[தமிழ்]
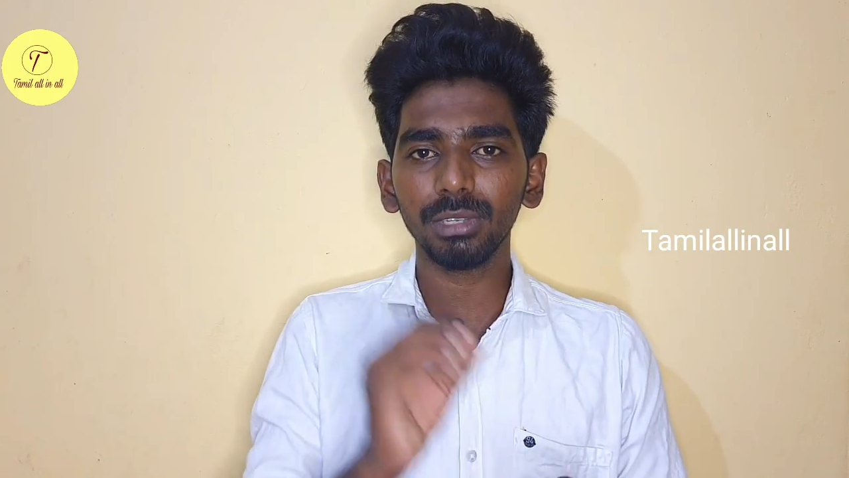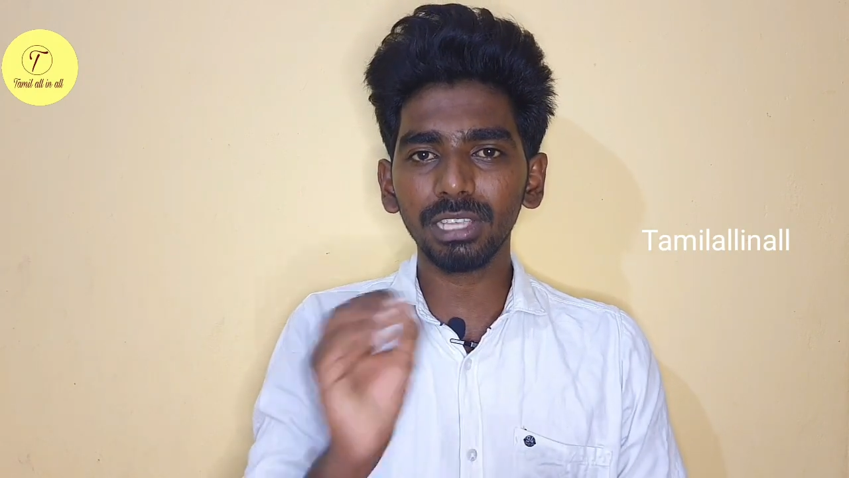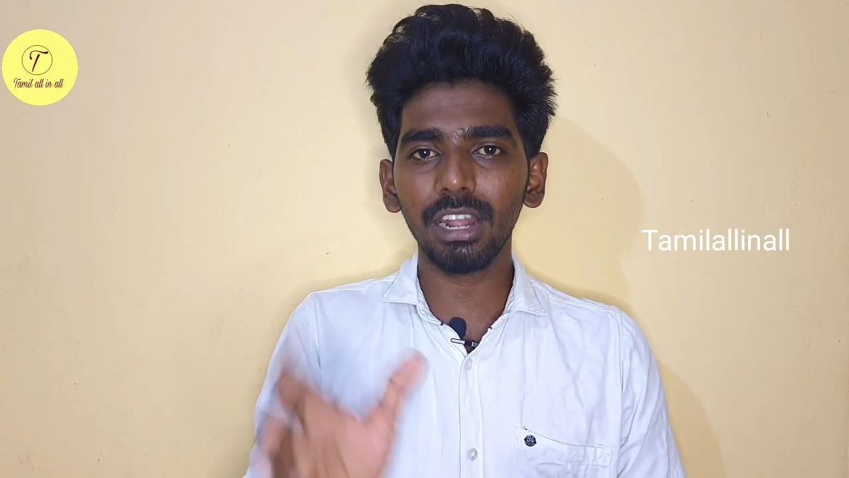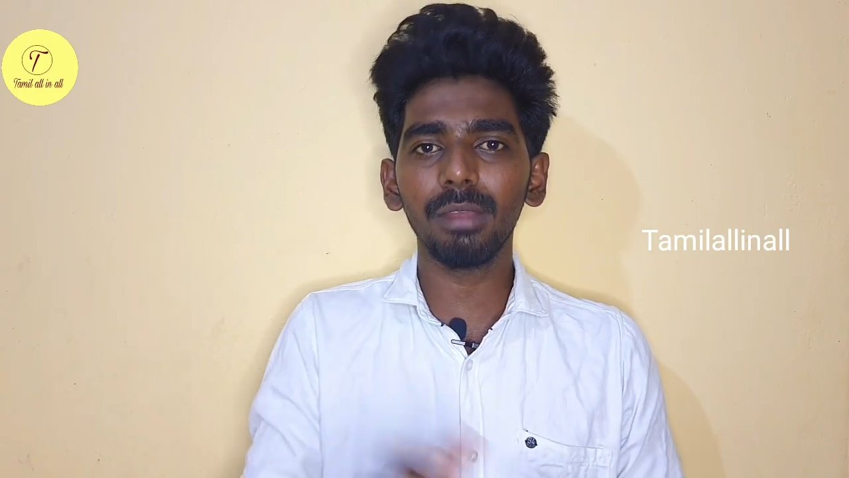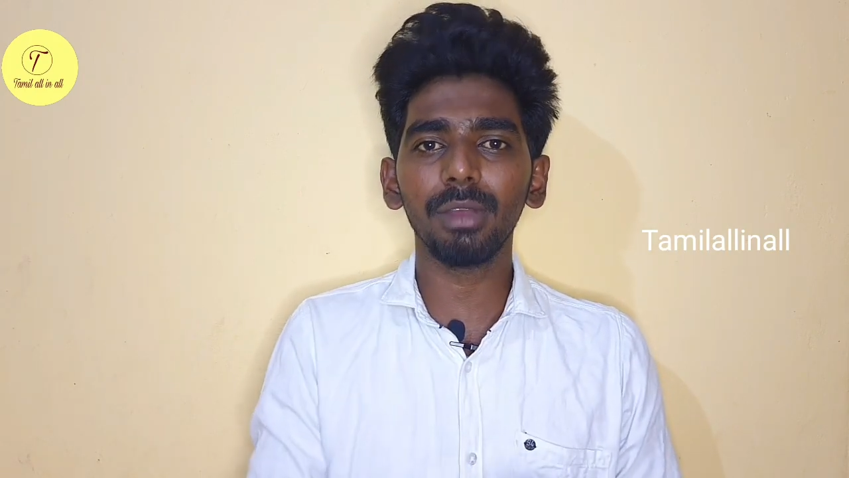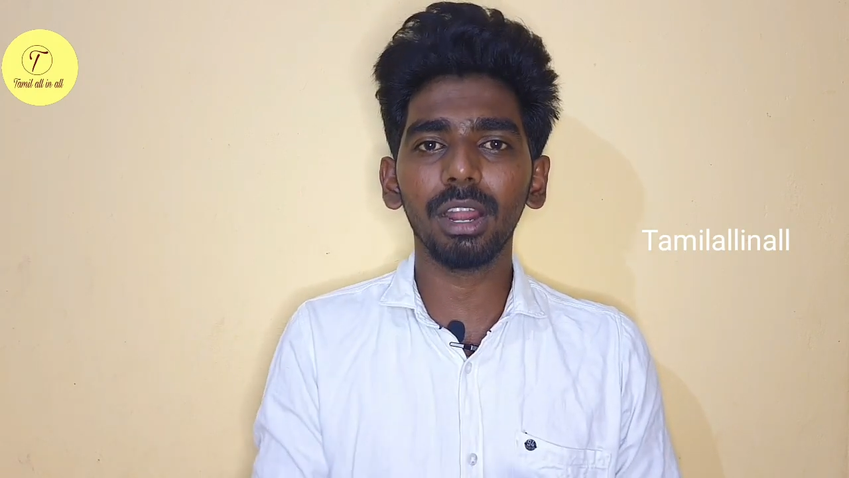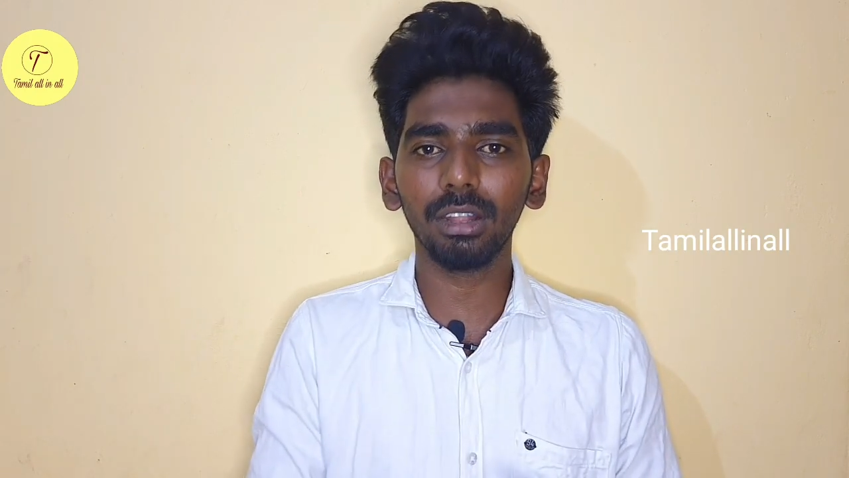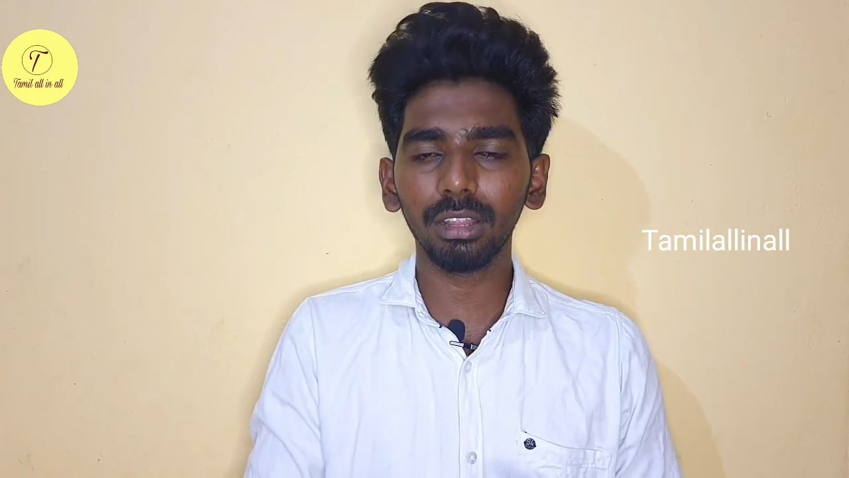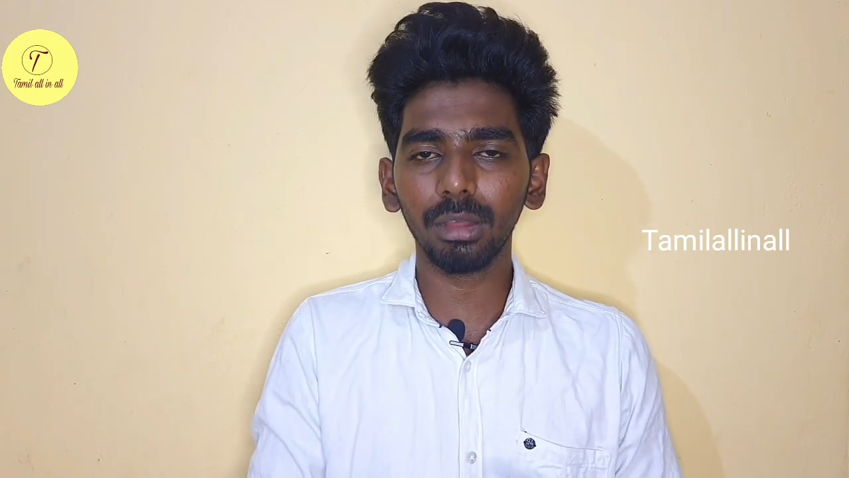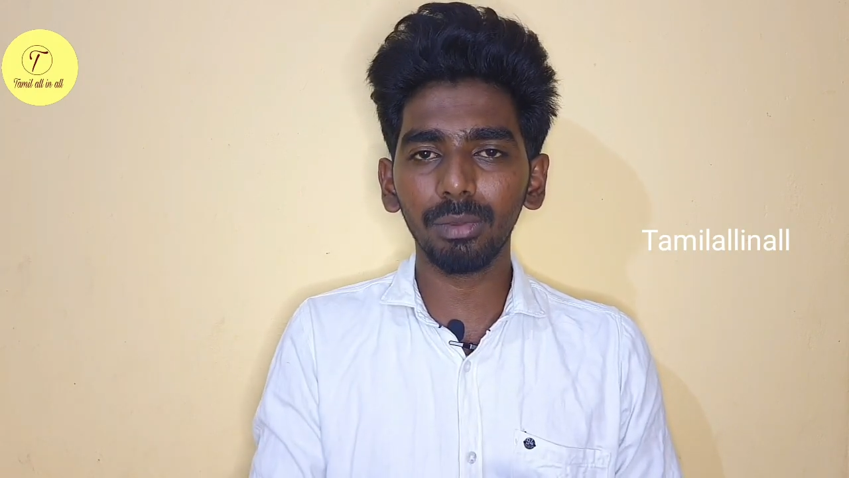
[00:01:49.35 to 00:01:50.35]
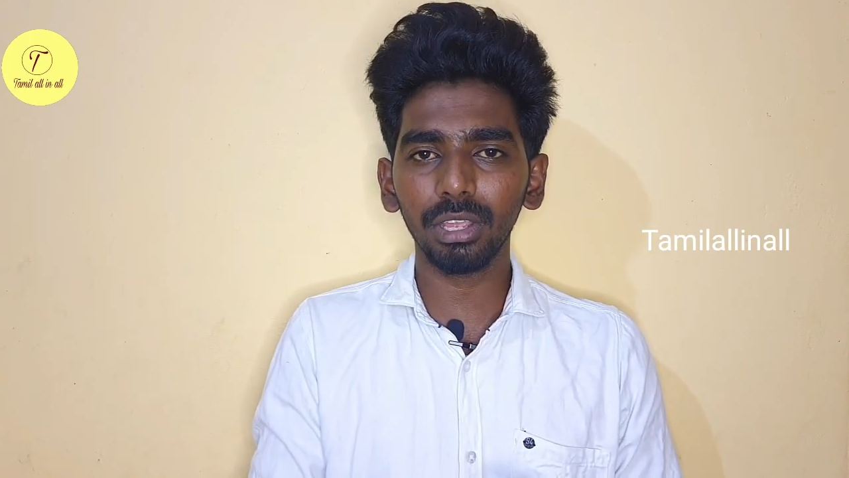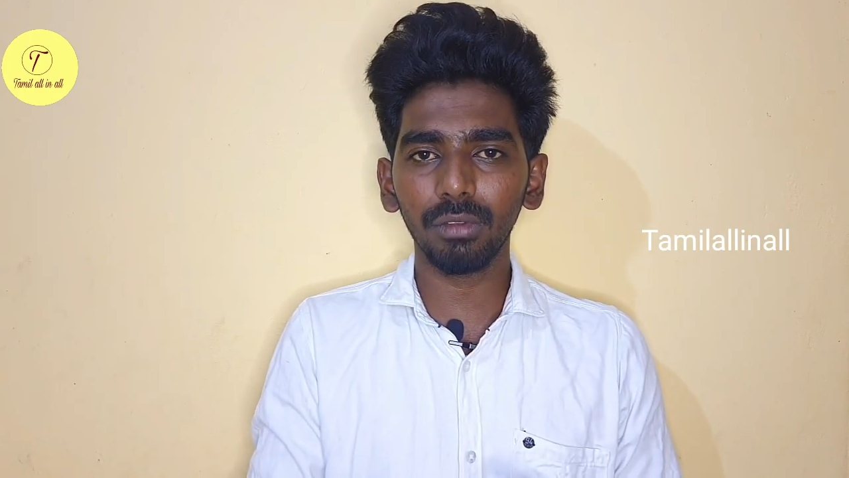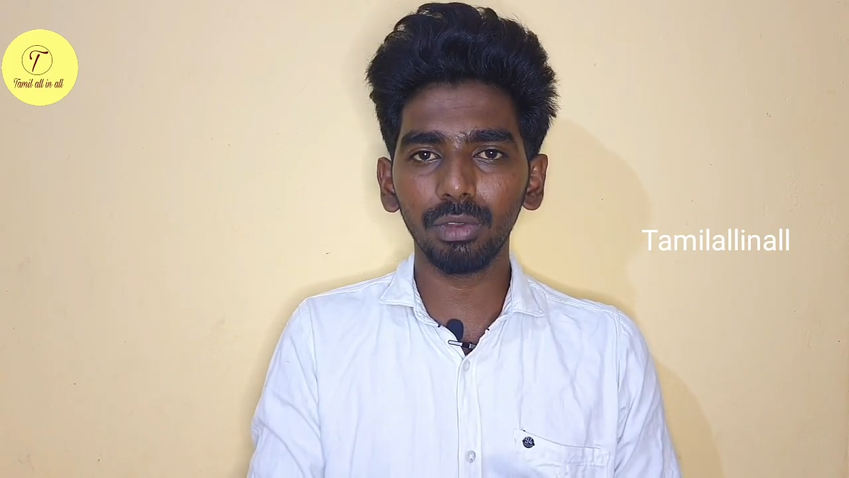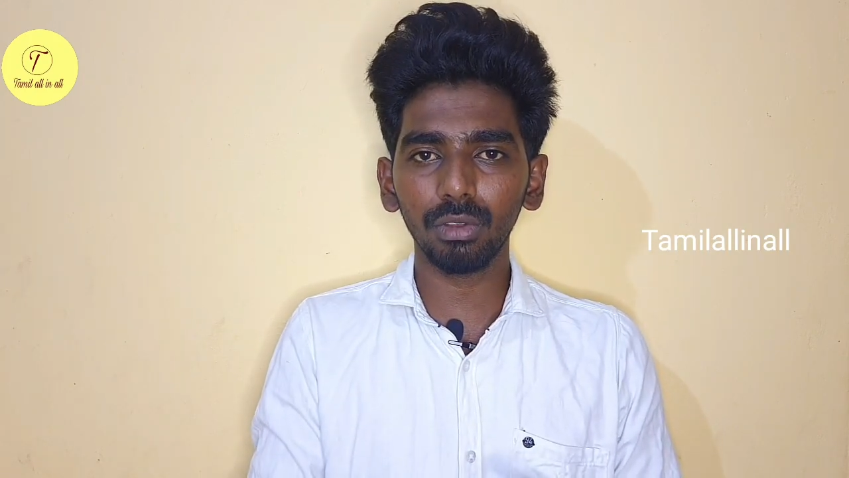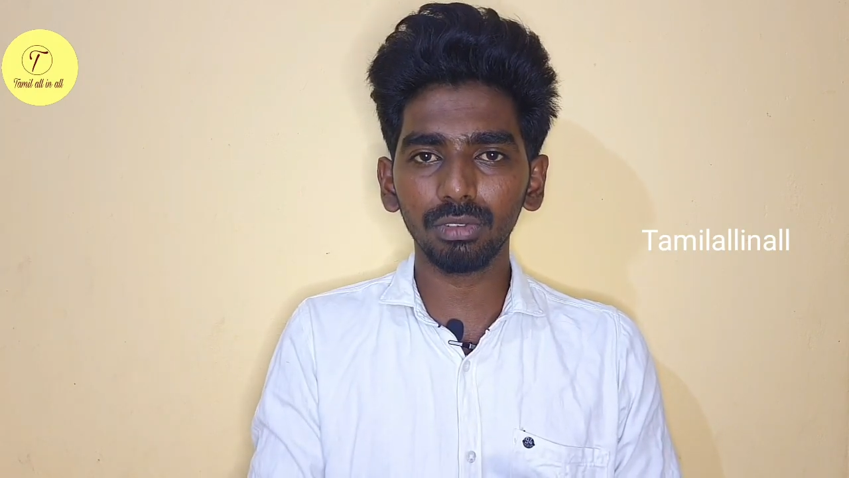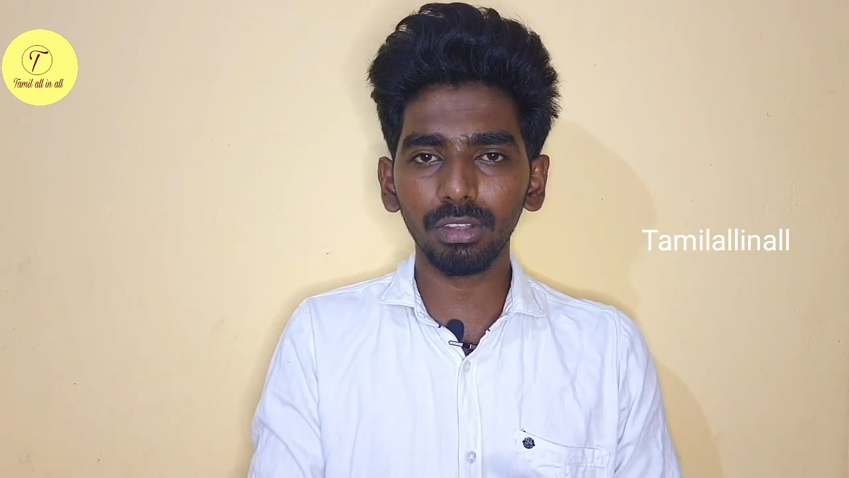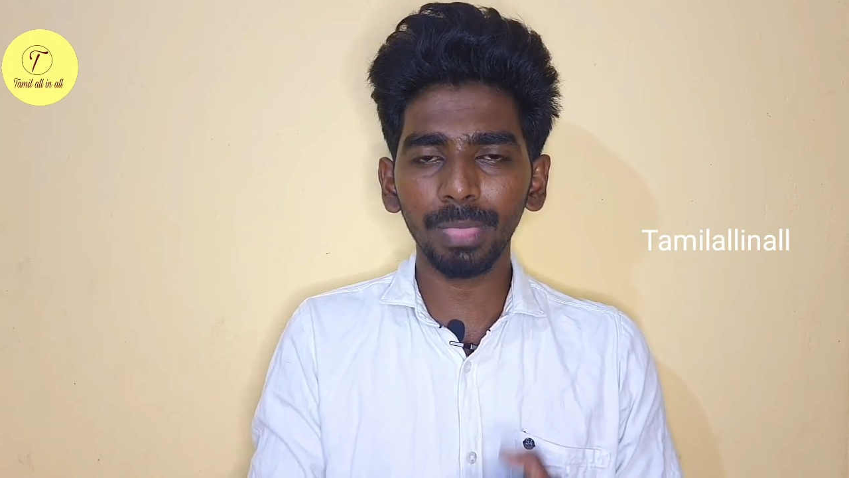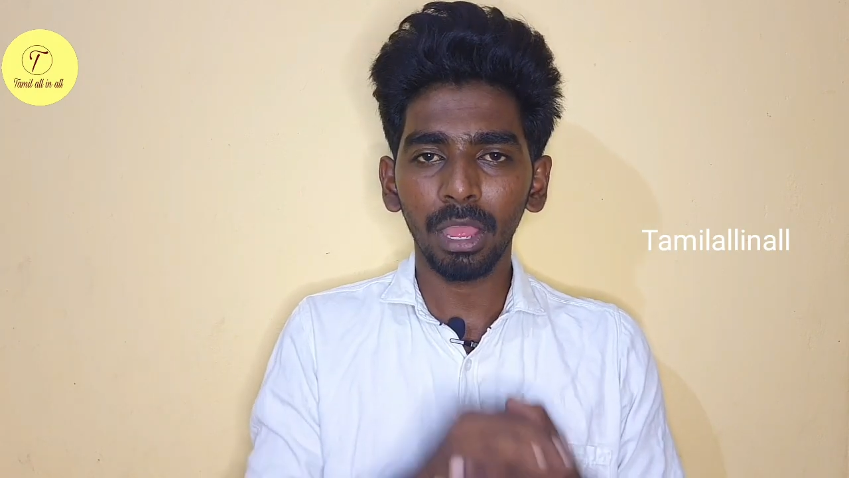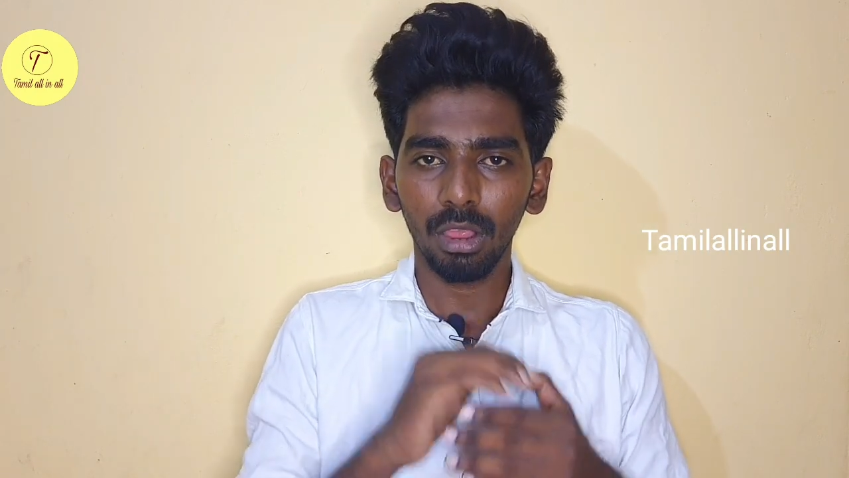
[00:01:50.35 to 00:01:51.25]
ஸ்பெஷலாக நம்ம காட்டுறது அப்படிங்கிற வீடியோஸை